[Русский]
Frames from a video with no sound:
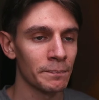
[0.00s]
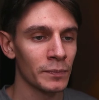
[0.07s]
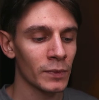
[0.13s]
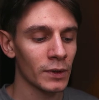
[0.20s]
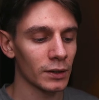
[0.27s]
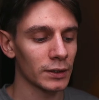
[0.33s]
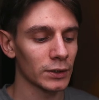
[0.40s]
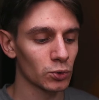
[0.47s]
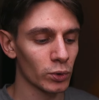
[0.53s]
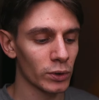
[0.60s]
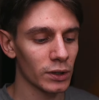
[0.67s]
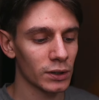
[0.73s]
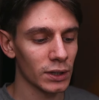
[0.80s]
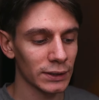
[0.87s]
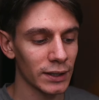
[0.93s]
которые,
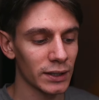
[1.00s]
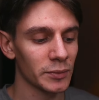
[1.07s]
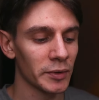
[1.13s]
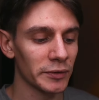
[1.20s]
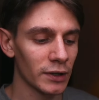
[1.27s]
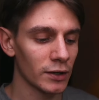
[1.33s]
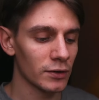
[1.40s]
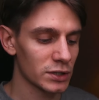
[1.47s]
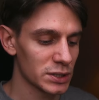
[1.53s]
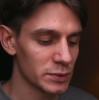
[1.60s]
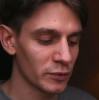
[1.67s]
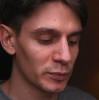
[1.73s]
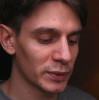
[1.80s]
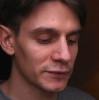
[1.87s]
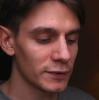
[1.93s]
когда я добавляю к себе в
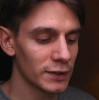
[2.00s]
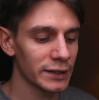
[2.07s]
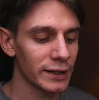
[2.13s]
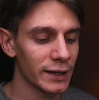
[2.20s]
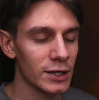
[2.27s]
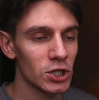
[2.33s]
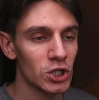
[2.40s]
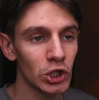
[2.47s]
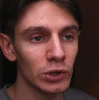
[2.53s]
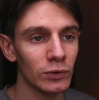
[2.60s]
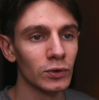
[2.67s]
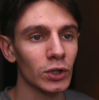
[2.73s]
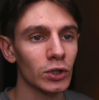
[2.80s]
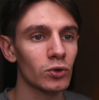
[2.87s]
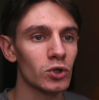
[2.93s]
портфель, я рассчитываю
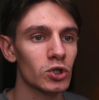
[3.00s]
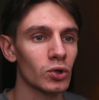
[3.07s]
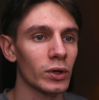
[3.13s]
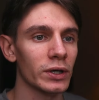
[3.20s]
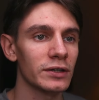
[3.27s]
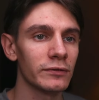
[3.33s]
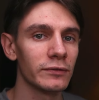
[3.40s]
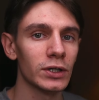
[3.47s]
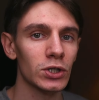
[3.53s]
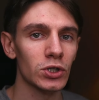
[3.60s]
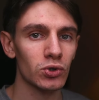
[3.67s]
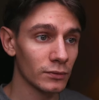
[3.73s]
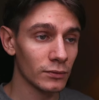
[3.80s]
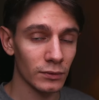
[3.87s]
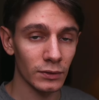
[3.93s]
на то, что они
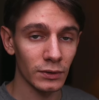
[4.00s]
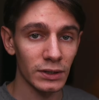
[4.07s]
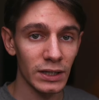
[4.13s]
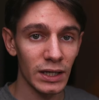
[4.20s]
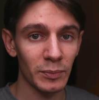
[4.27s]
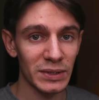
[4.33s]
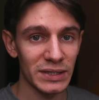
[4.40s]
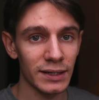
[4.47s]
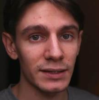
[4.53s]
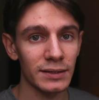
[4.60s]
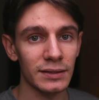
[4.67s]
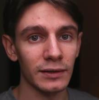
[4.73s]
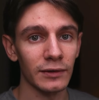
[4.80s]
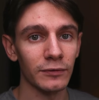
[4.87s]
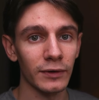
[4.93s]
вырастут
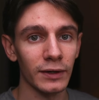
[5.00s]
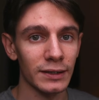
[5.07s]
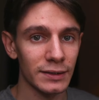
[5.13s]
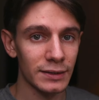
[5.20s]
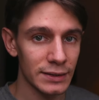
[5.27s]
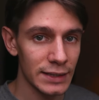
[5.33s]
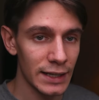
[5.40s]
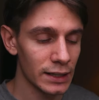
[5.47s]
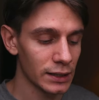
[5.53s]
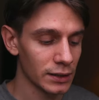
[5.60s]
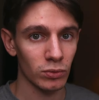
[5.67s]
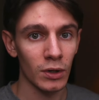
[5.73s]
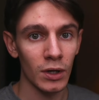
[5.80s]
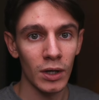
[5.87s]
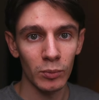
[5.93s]
непосредственно в теле
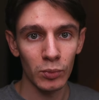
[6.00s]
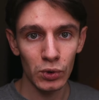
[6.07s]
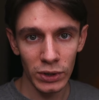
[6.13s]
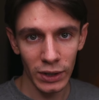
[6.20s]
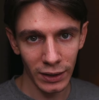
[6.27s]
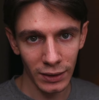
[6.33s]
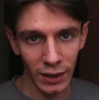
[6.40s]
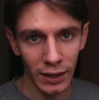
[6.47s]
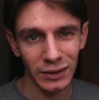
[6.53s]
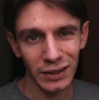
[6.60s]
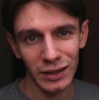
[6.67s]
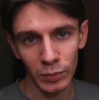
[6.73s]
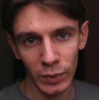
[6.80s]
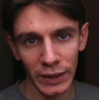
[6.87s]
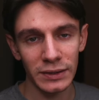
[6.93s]
Пускай, да, она не
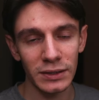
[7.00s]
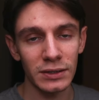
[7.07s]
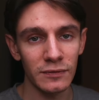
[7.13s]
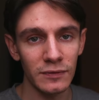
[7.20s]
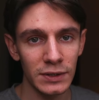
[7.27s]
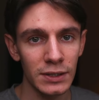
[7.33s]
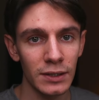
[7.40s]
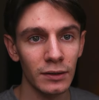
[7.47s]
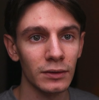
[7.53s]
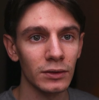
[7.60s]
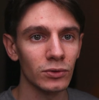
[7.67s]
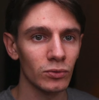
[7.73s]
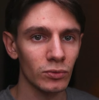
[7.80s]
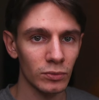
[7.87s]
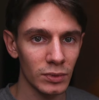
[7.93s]
платит дивиденды, ну,